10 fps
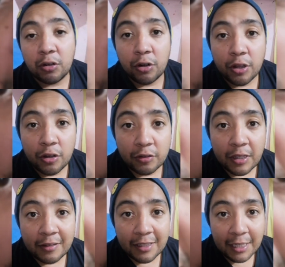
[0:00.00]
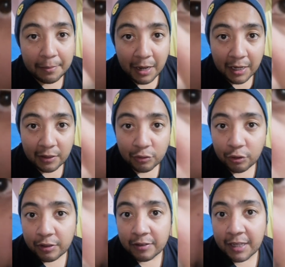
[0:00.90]
gloriosas y
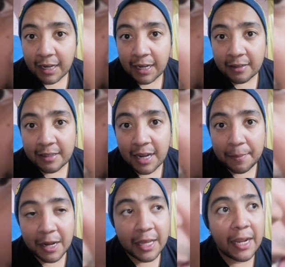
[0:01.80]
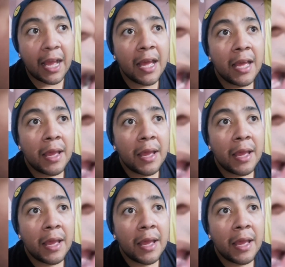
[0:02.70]
majestuosas Águilas del América,